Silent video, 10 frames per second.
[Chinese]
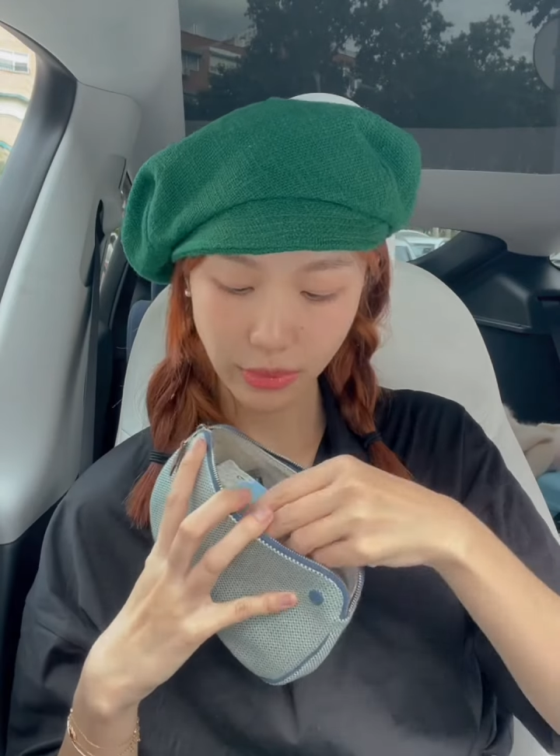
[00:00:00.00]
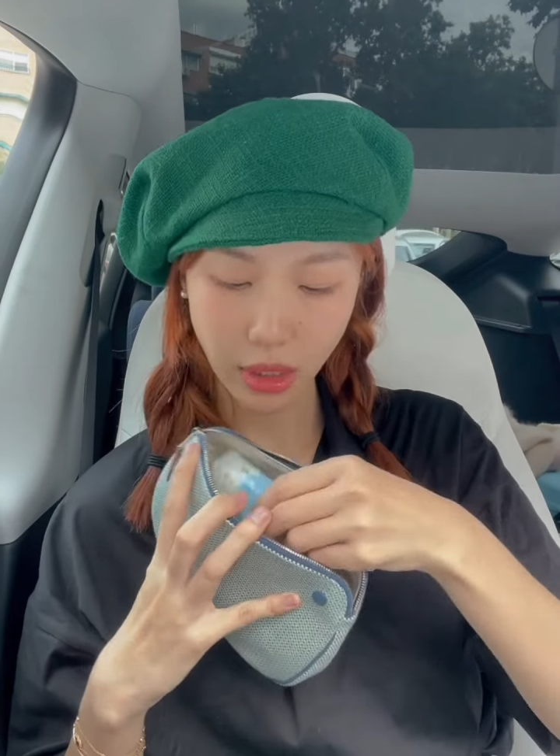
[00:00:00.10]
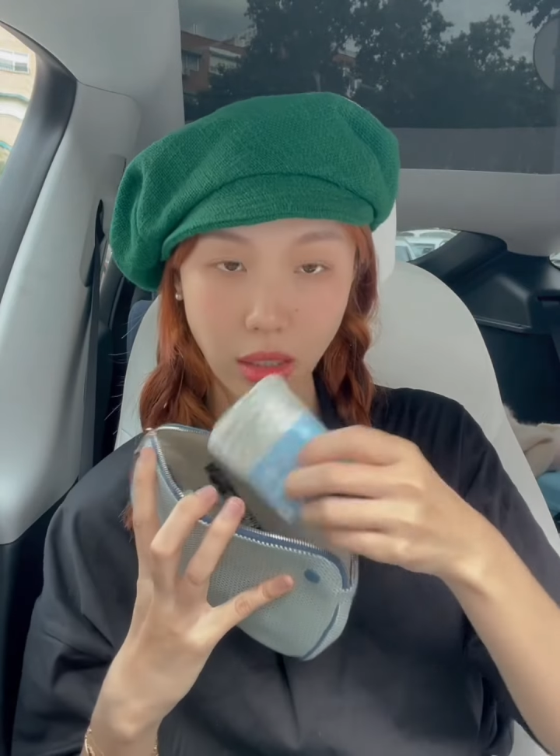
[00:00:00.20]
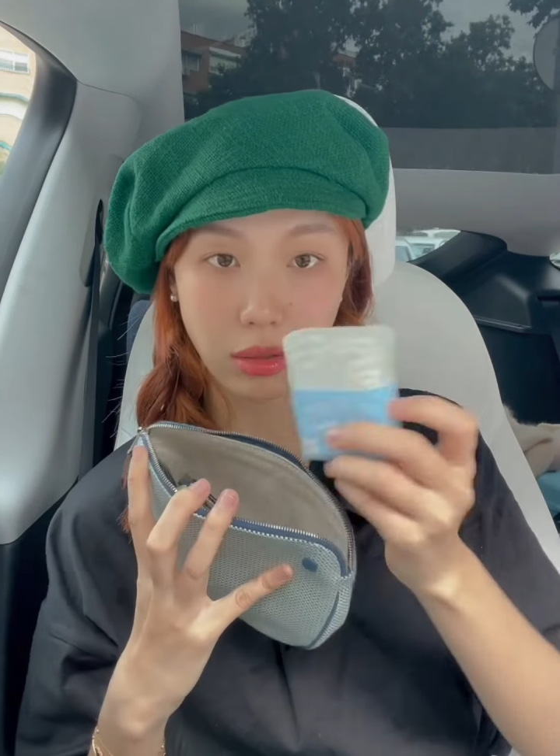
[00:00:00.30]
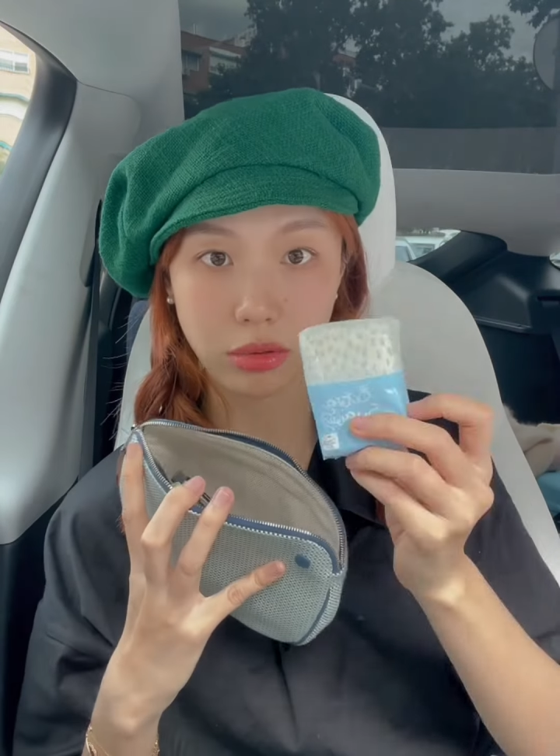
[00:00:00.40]

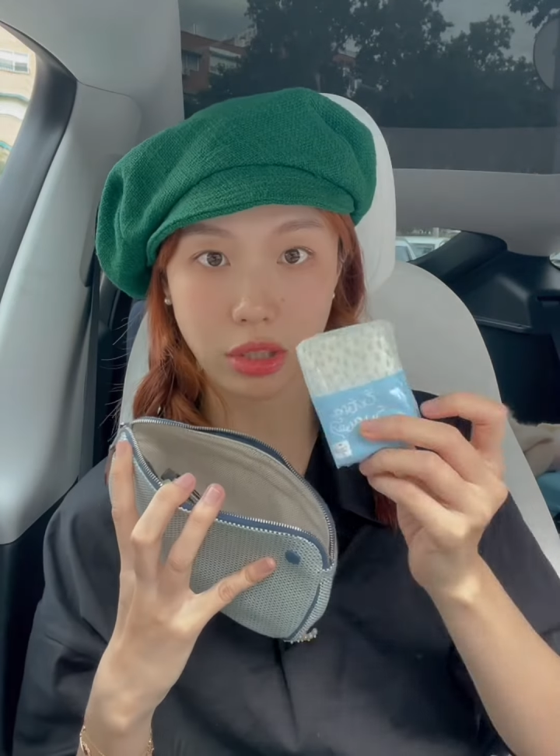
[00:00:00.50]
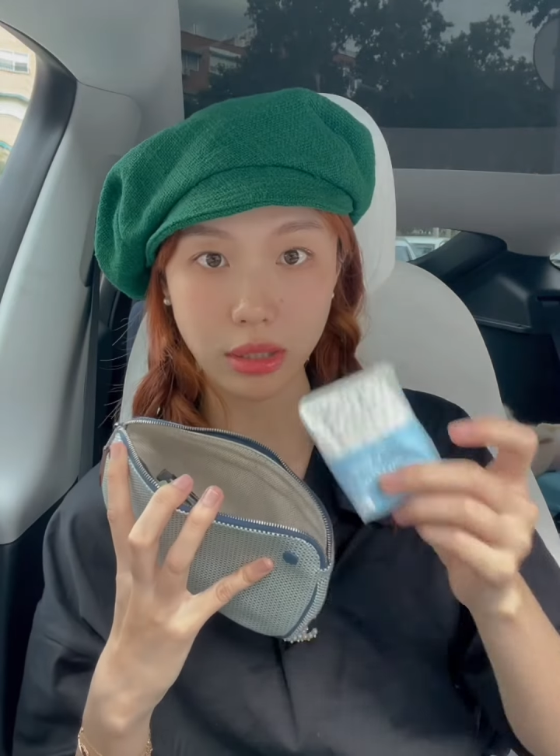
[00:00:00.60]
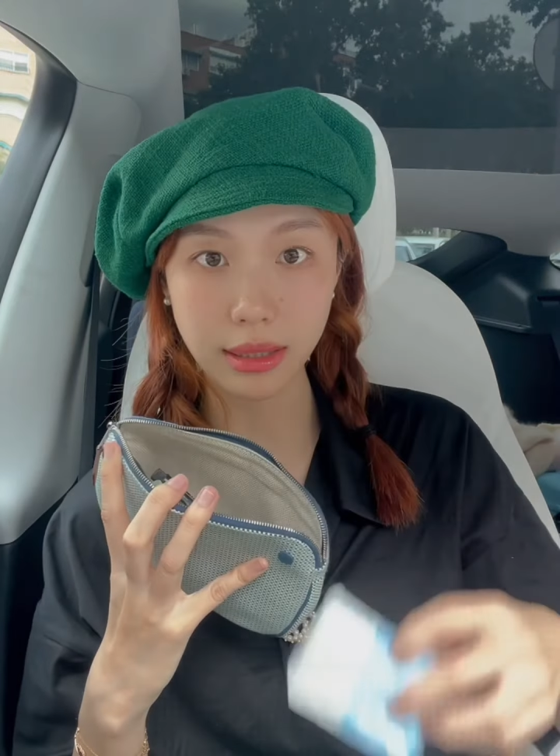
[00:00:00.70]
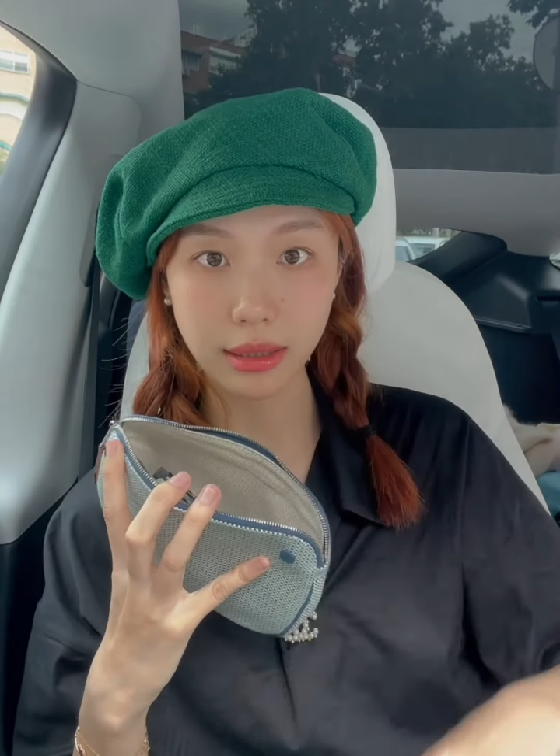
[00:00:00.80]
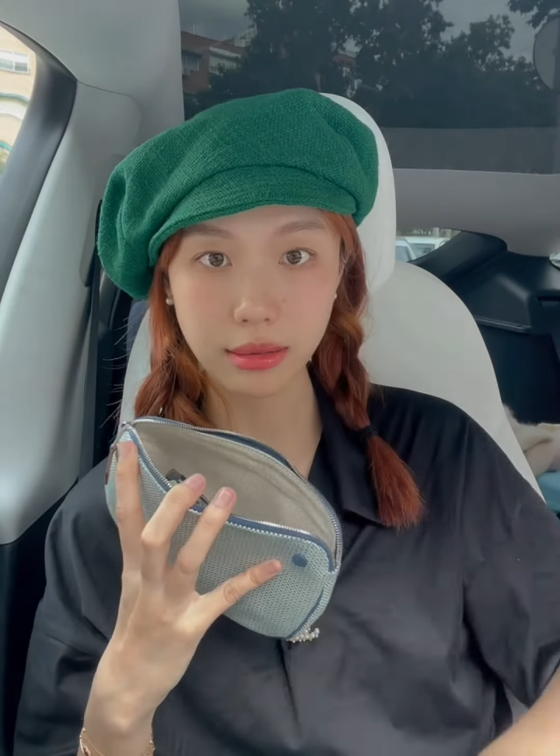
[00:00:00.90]
然后
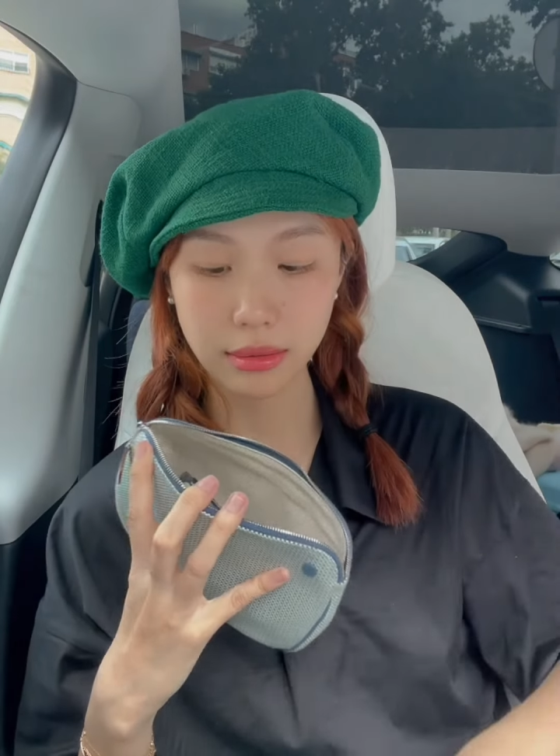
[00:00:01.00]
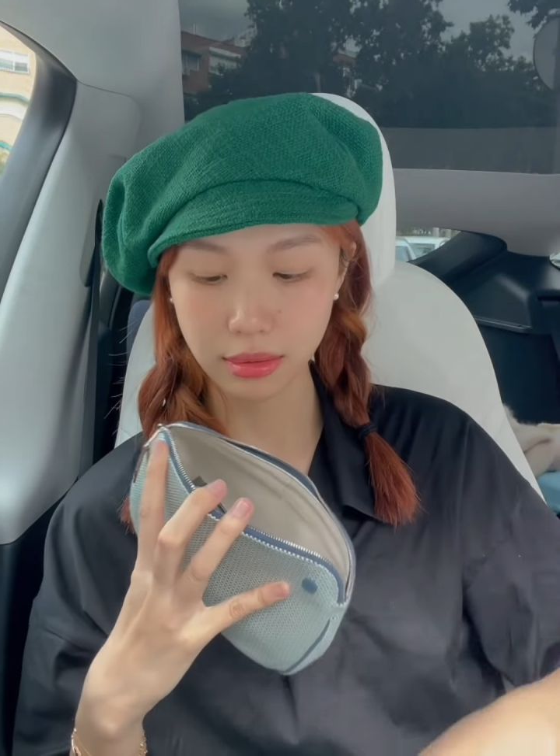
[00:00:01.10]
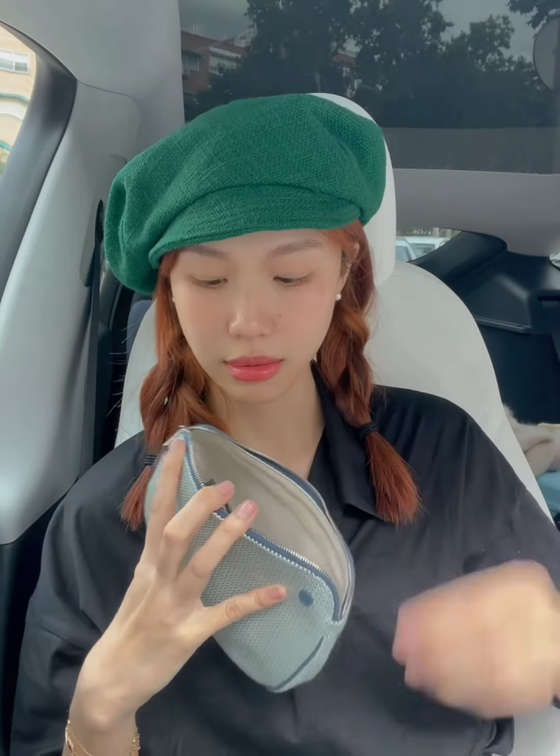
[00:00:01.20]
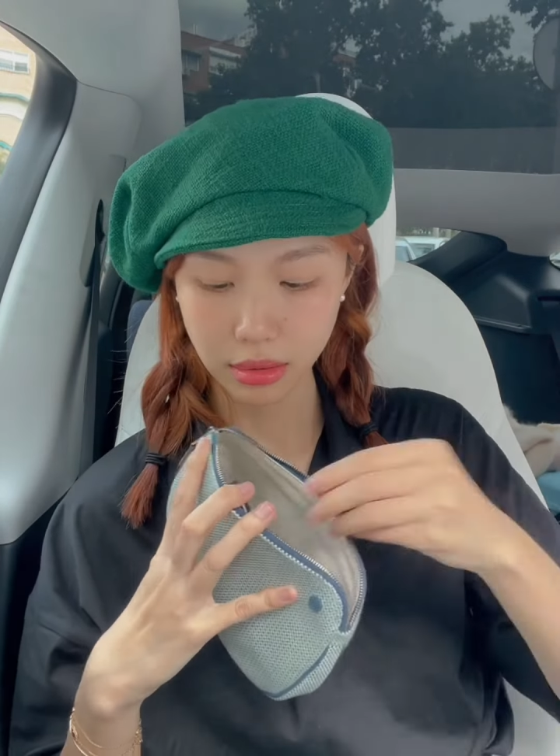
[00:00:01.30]
纸巾，